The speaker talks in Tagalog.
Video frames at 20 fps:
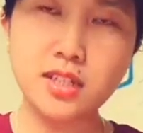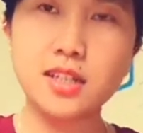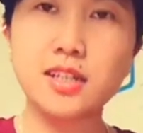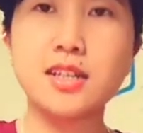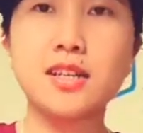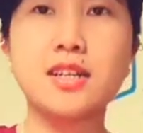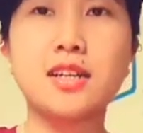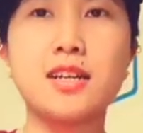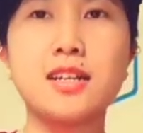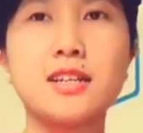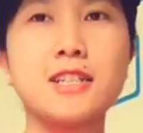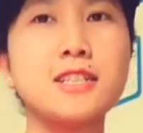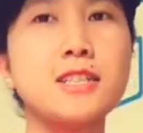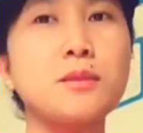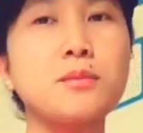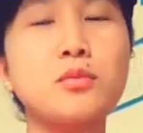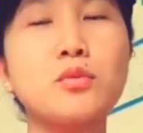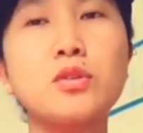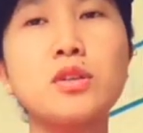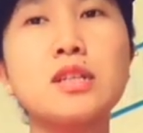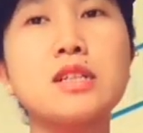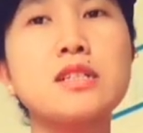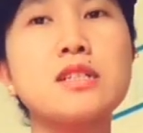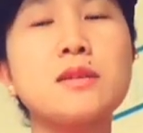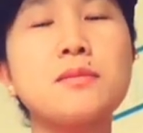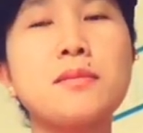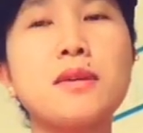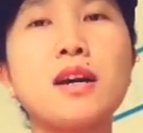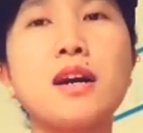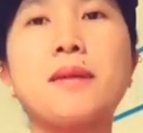Ayan, isa po 'yan sa
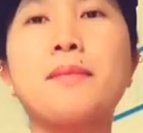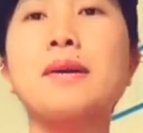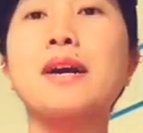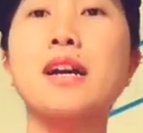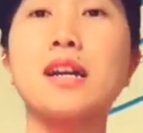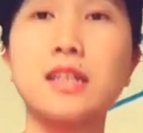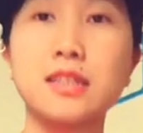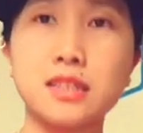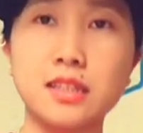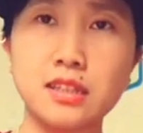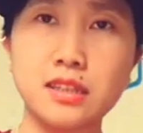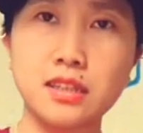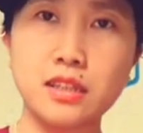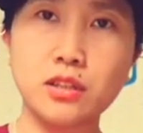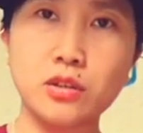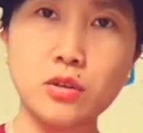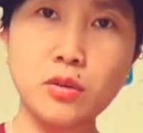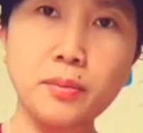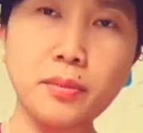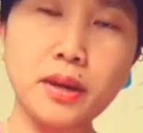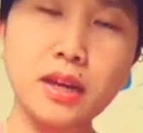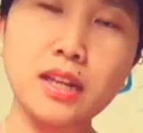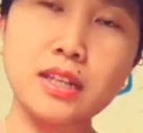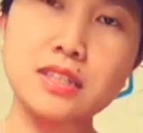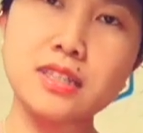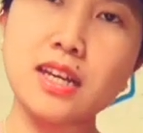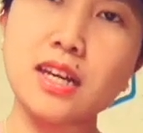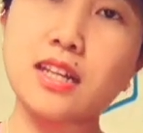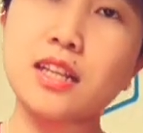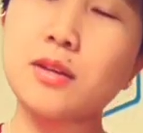mga magagandang tanong para
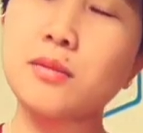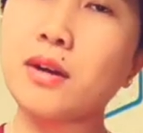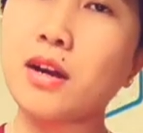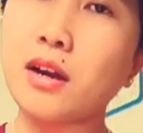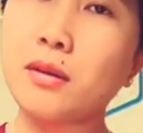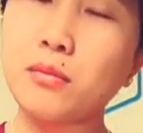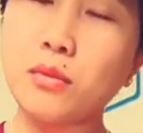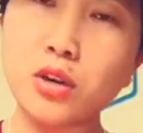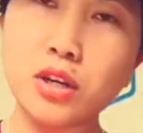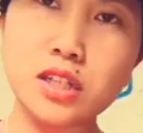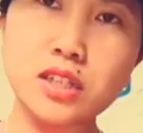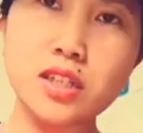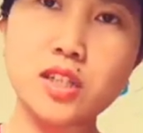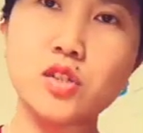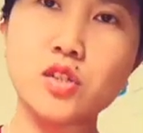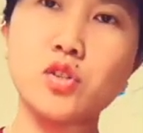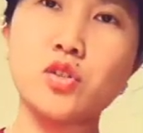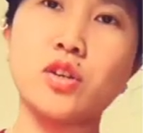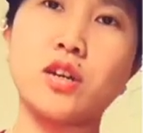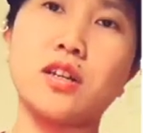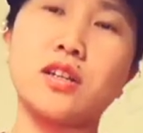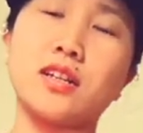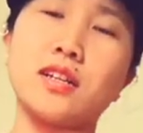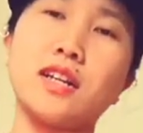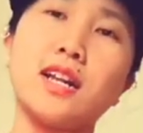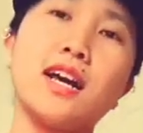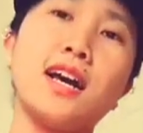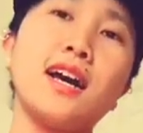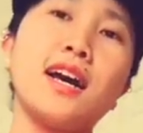sa ating mga monetization.